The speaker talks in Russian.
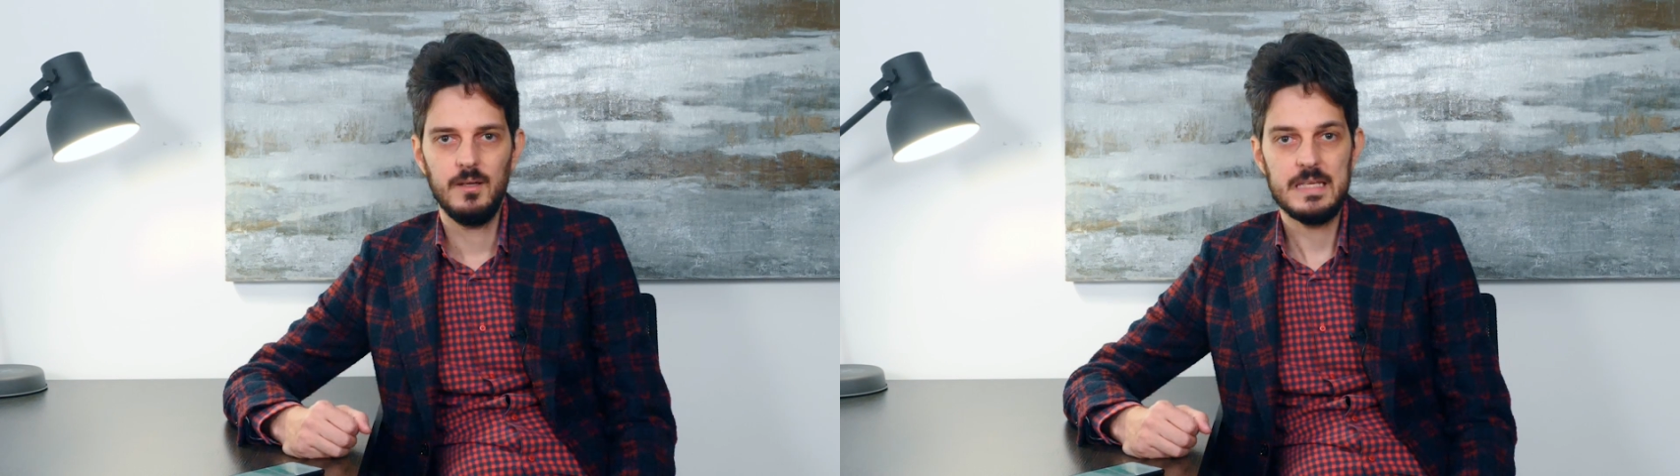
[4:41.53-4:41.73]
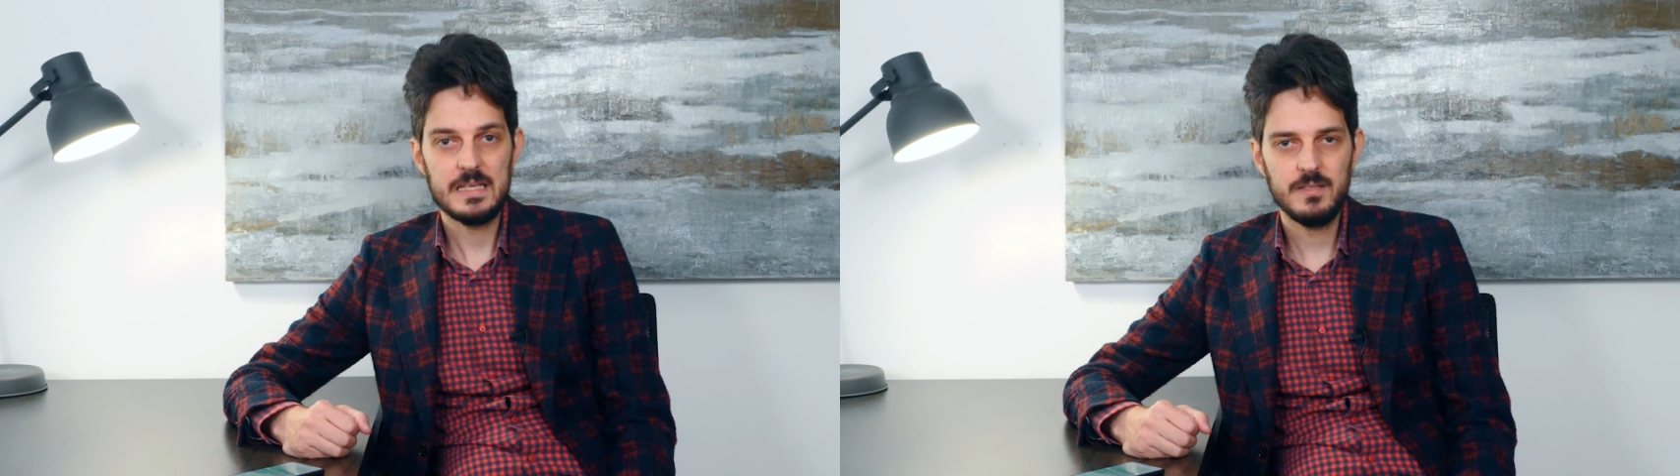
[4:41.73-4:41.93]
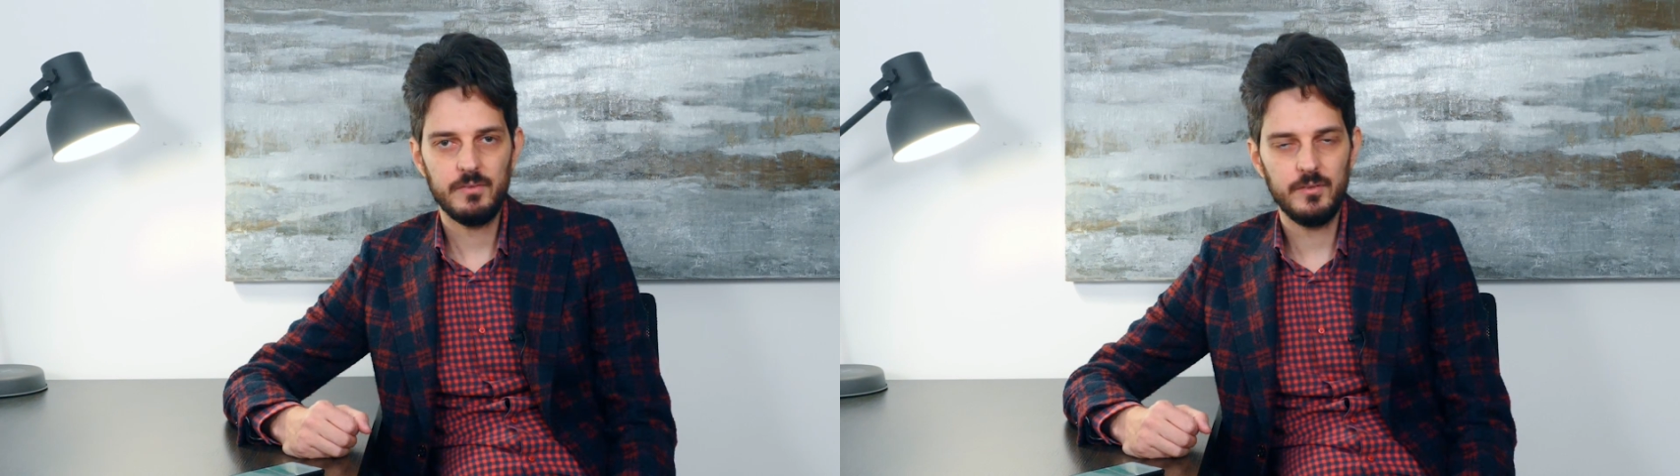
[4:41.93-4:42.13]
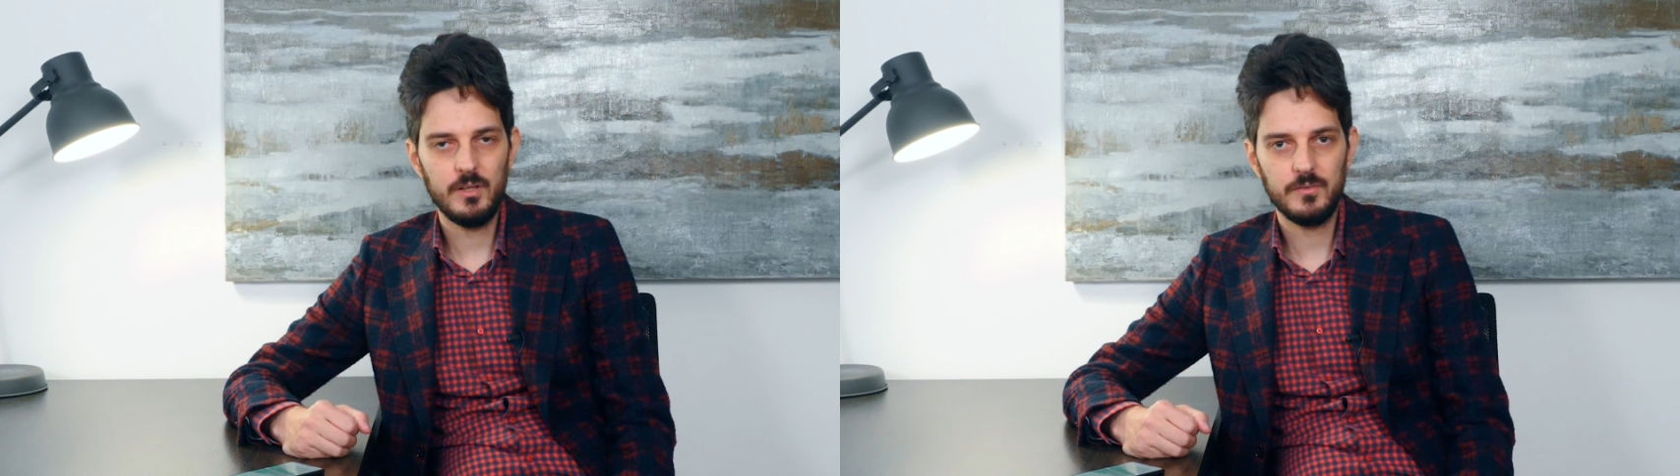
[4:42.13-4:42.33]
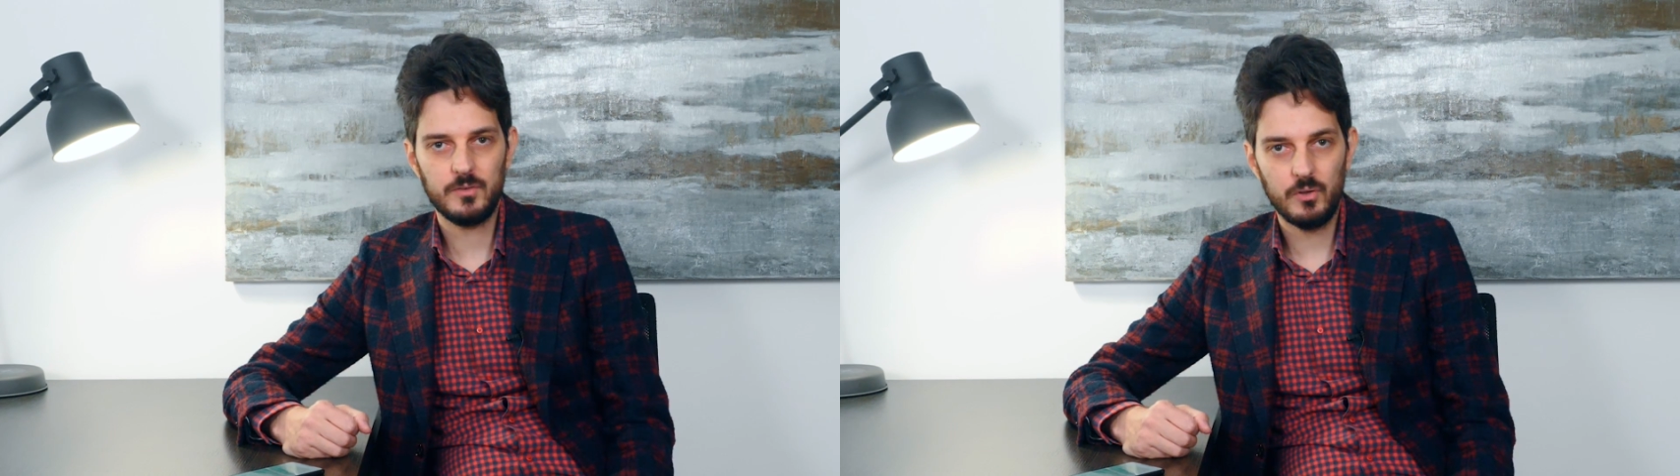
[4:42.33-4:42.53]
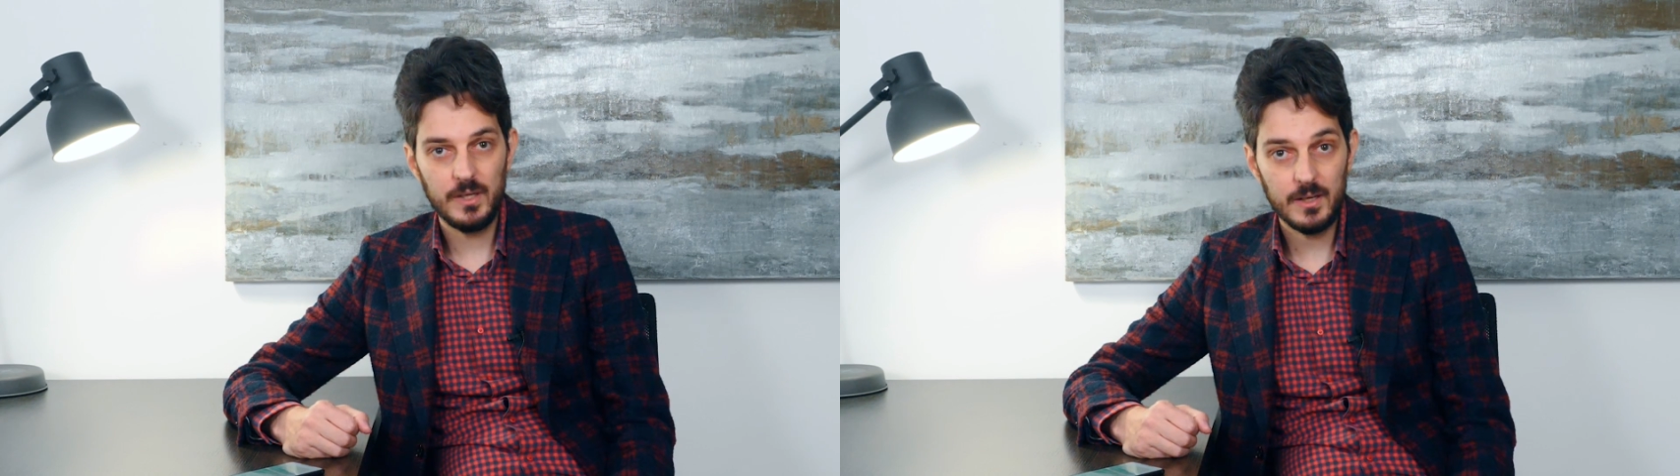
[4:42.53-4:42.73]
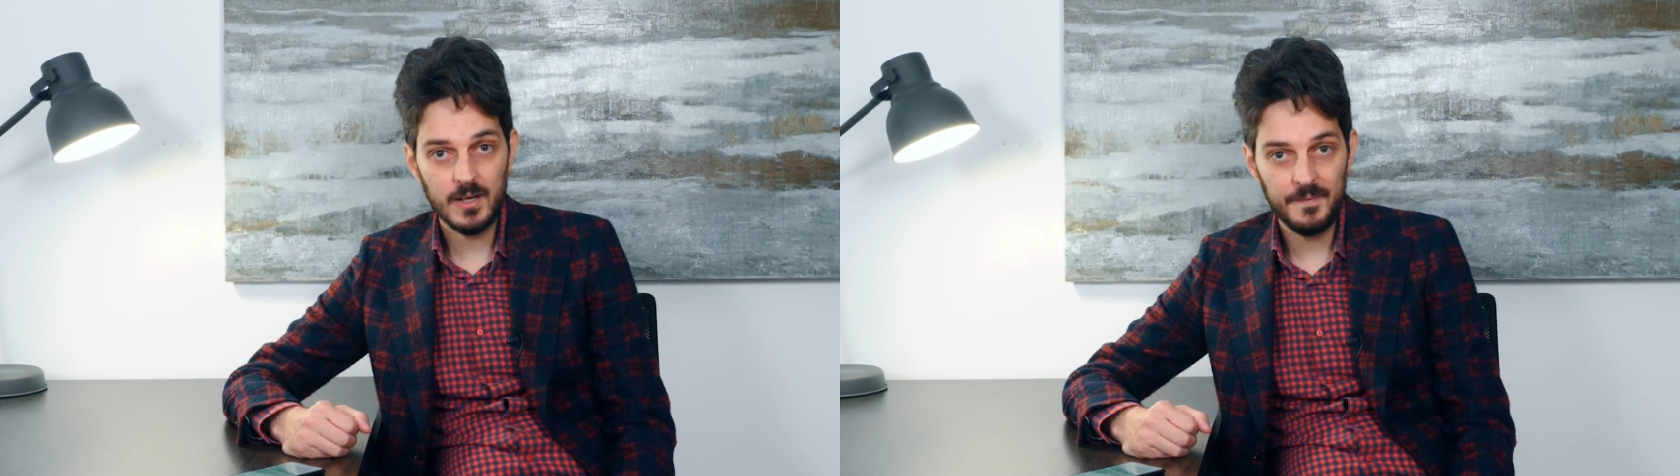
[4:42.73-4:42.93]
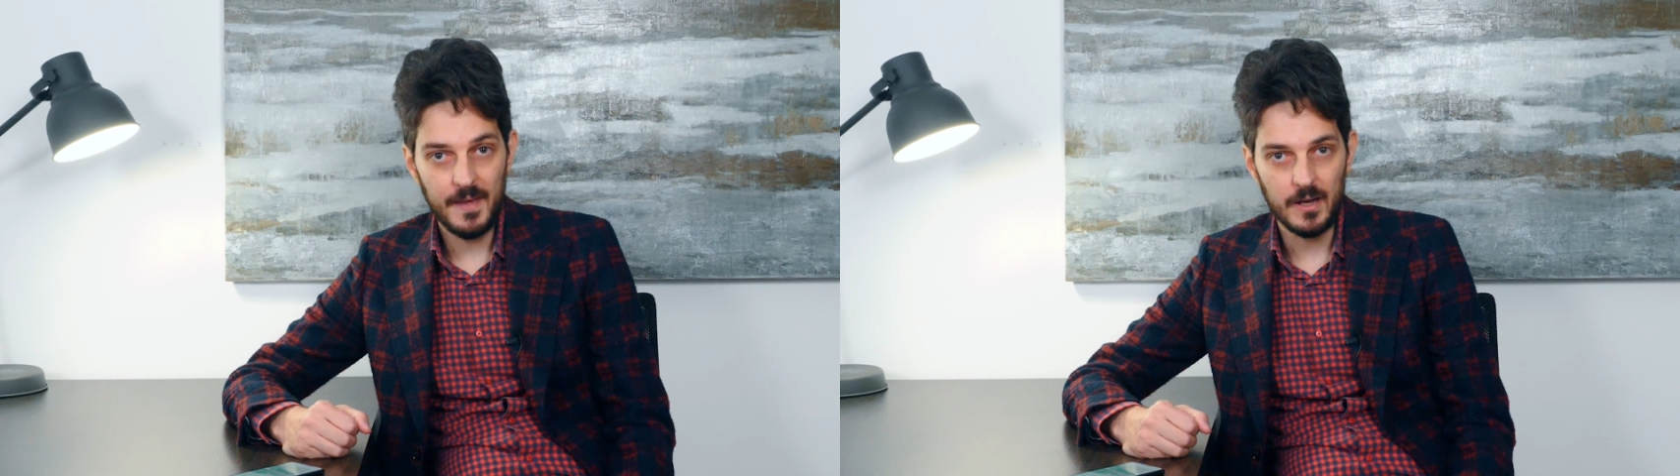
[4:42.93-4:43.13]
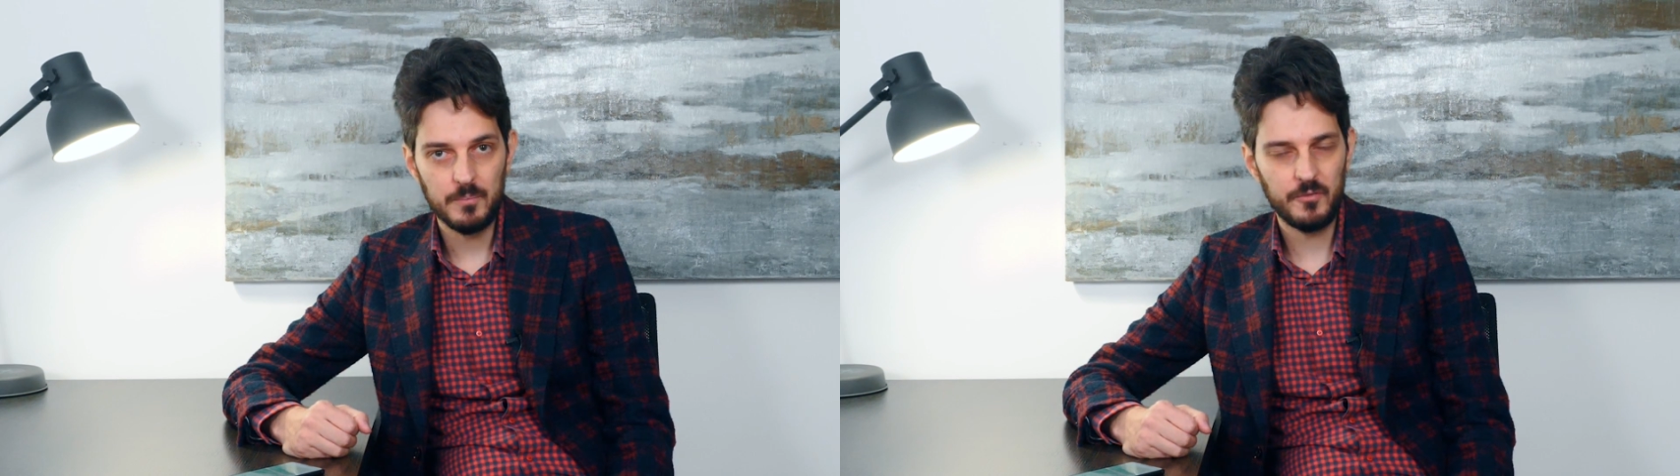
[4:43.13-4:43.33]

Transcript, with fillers: Если вы живете в других городах,